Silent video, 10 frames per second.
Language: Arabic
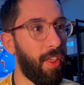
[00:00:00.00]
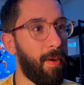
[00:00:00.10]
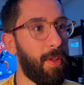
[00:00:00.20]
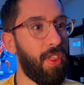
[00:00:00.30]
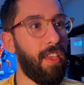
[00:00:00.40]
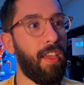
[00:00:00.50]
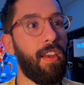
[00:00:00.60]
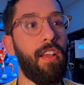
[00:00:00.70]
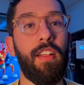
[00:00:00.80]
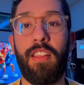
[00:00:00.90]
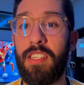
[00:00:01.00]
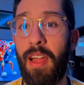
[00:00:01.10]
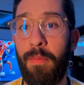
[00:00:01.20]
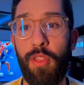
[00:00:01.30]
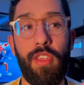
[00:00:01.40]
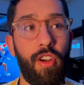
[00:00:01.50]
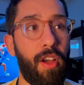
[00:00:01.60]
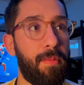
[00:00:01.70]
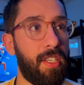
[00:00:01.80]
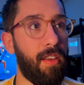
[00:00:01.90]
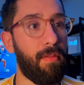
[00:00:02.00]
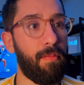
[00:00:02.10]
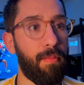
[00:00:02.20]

ضرب اثنين 952